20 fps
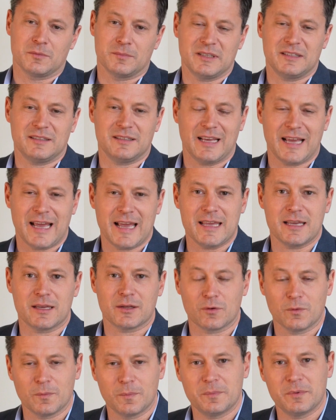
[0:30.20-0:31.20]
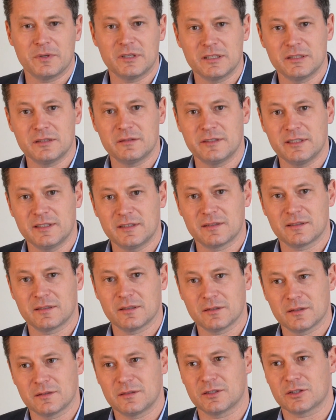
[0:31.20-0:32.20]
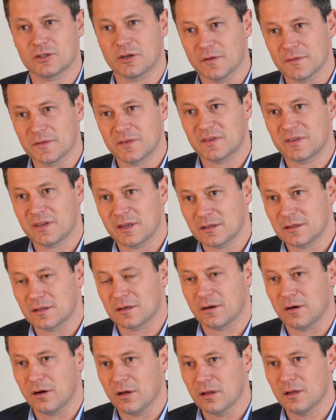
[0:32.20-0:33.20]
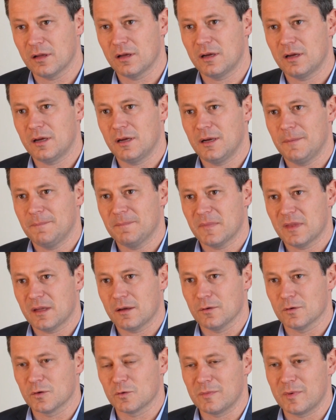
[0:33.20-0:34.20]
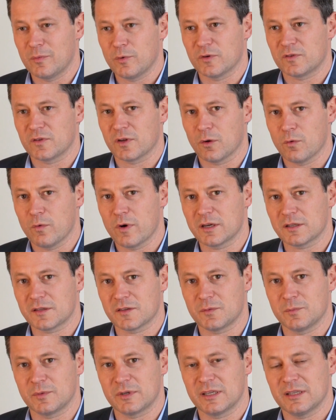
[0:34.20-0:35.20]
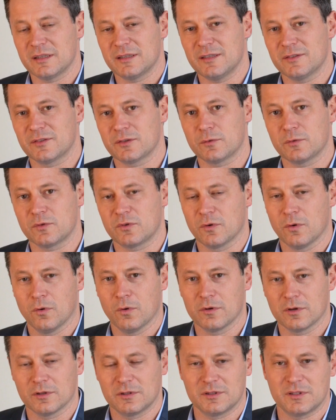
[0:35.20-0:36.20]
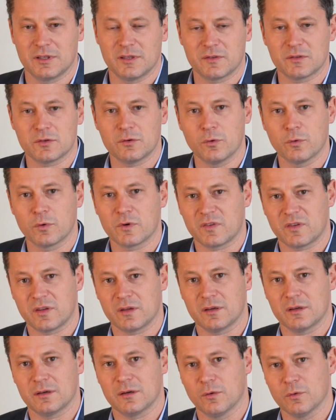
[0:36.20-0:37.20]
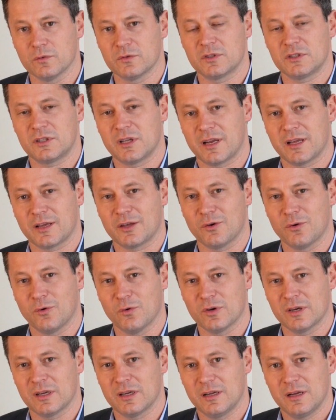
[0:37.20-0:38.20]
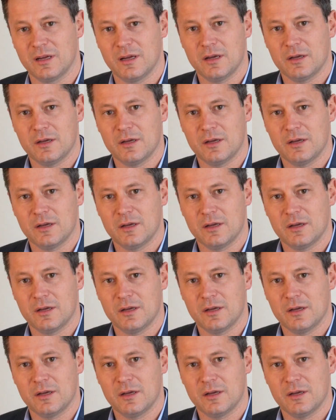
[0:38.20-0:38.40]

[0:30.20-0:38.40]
Wir sind eine Gruppe in der Vista, das ist ganz zentral. Und wir müssen schauen, dass wir Diskussionen oder Diskurs äh, unter den Regionen